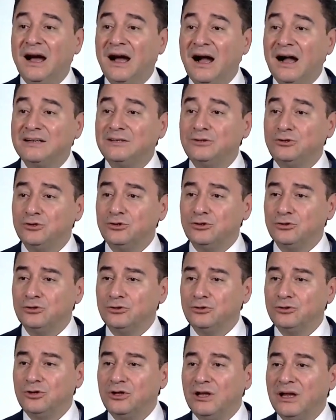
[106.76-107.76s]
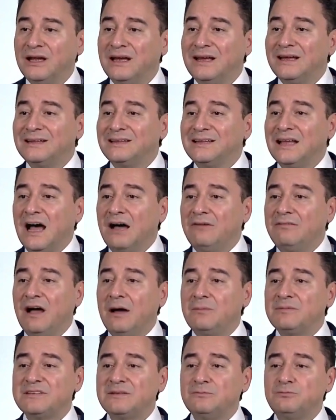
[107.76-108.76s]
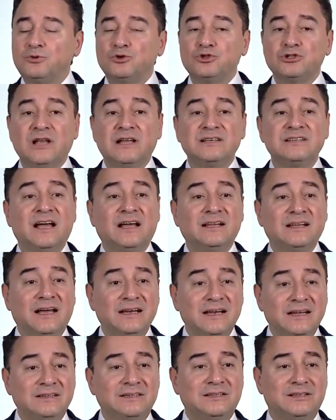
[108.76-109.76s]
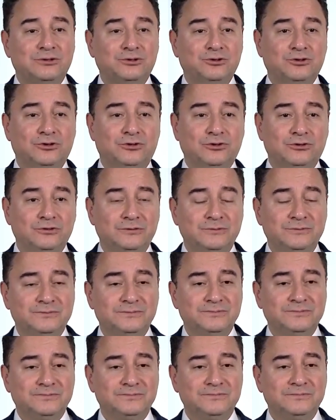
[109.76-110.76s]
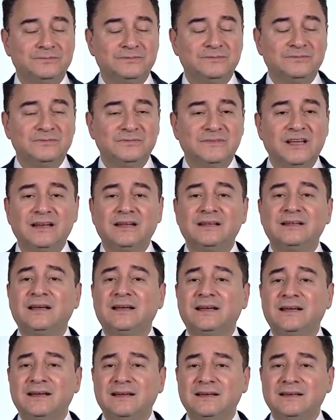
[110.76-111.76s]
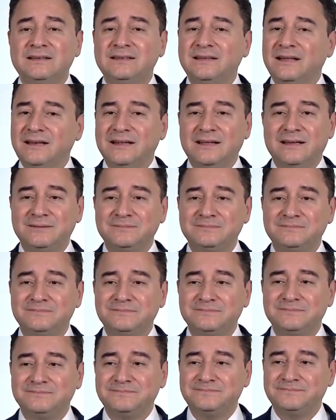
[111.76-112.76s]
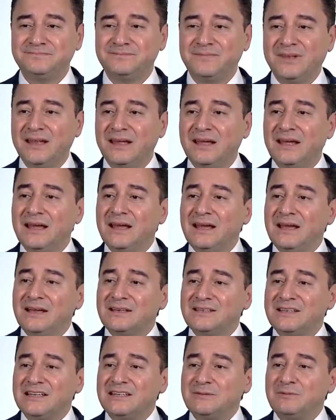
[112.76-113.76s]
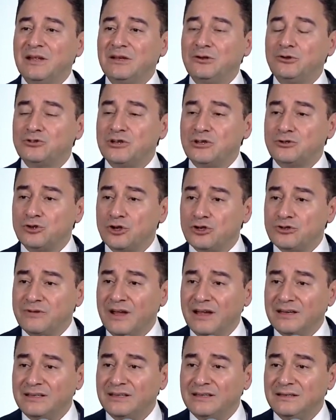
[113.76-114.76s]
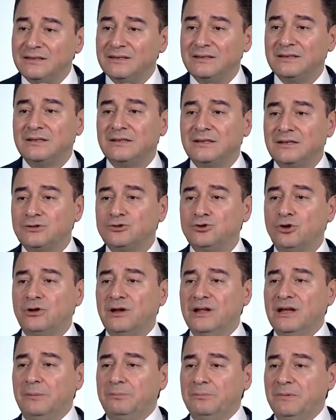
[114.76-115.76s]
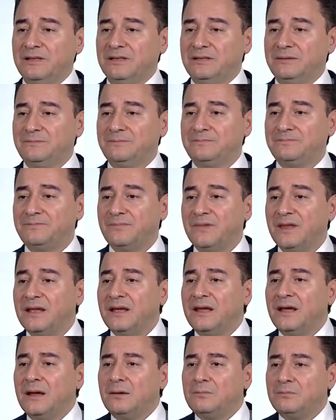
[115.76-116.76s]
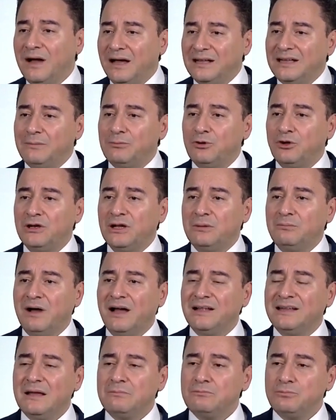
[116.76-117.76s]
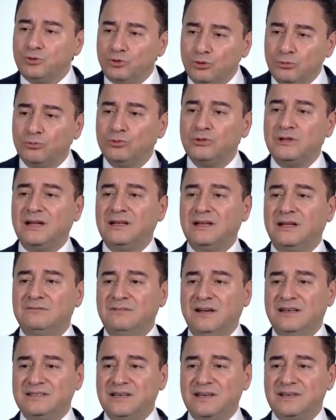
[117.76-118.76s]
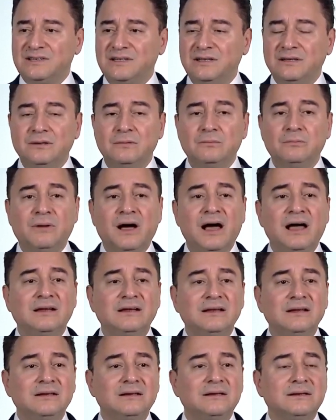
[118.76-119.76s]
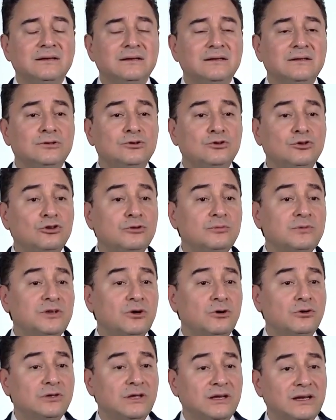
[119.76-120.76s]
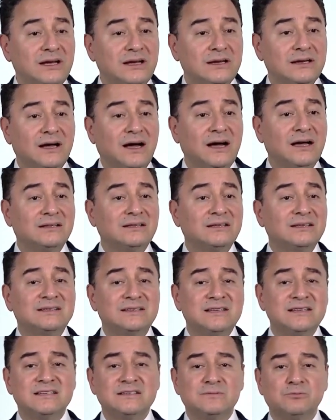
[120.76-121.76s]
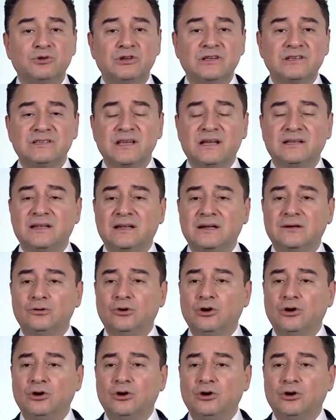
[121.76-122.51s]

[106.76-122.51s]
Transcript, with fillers: Hak diyordu. Davamızın pusulası adalettir diyordu. Nereden nereye? Seçimden önce söz verdi, sonra yapmadı. Madem öyle, madem bütün bunlardan vazgeçti, bari Diyorum ki onlara artık siz bu insanları